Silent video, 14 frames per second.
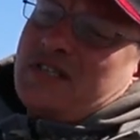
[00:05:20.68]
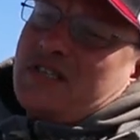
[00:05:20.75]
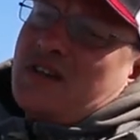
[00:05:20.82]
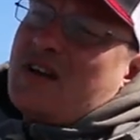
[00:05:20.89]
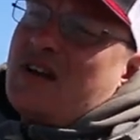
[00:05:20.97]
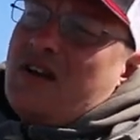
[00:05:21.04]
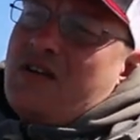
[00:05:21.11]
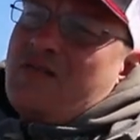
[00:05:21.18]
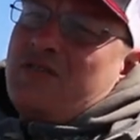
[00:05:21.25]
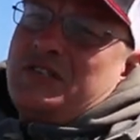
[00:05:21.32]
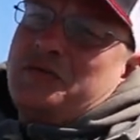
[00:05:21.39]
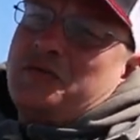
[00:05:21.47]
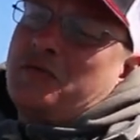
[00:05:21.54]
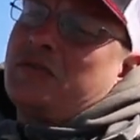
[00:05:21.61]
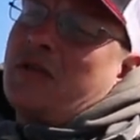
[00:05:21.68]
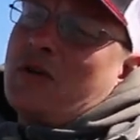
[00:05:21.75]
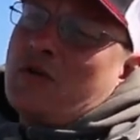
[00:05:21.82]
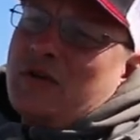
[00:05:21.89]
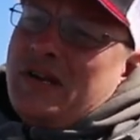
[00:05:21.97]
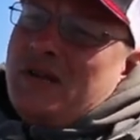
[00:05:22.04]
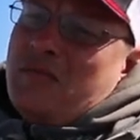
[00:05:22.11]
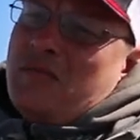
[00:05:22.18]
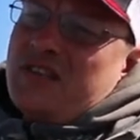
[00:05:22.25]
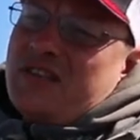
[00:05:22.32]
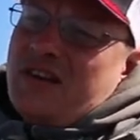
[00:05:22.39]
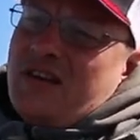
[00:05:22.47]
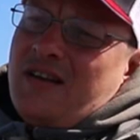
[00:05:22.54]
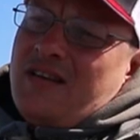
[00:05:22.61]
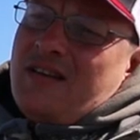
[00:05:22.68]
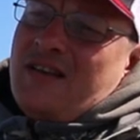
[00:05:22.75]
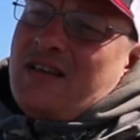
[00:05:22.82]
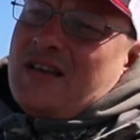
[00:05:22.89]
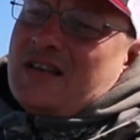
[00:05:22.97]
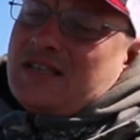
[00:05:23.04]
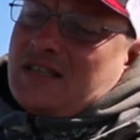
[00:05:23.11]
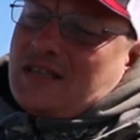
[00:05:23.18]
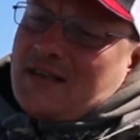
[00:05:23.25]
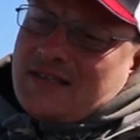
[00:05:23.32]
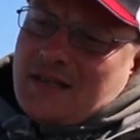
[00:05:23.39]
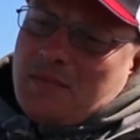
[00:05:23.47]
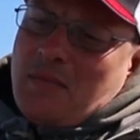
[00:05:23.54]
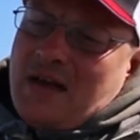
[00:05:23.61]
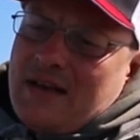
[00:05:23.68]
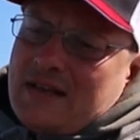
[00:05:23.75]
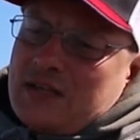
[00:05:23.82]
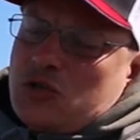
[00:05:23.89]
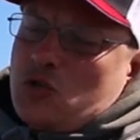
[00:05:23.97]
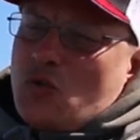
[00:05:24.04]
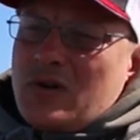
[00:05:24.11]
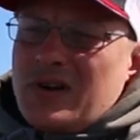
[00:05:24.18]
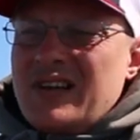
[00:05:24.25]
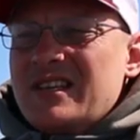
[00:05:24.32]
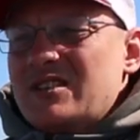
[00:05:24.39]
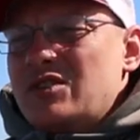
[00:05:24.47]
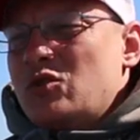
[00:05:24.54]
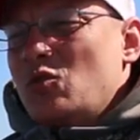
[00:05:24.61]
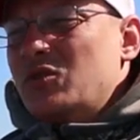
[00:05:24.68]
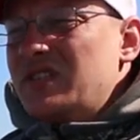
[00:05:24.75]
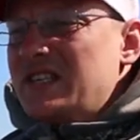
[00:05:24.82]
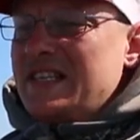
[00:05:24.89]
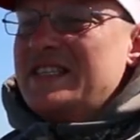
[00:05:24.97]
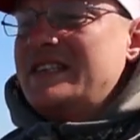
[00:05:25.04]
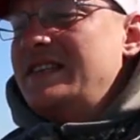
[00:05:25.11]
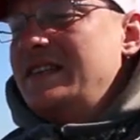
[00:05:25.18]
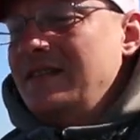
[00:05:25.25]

весах 802 модели с тестом 40-130.